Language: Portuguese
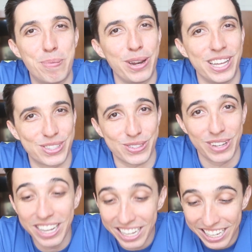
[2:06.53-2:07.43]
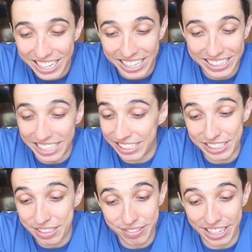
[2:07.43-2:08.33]
preço. Tem
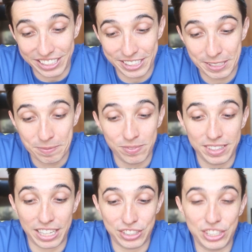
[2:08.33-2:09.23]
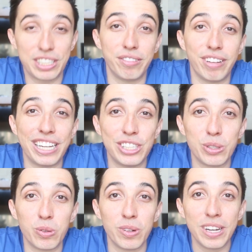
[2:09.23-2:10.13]
gente que vende, tem gente que
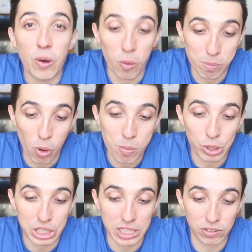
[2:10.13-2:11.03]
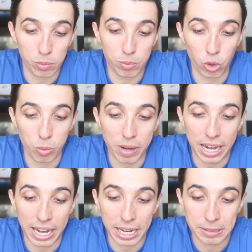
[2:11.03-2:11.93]
vende um, um bom motivo por
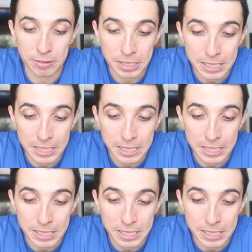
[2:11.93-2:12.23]
uma,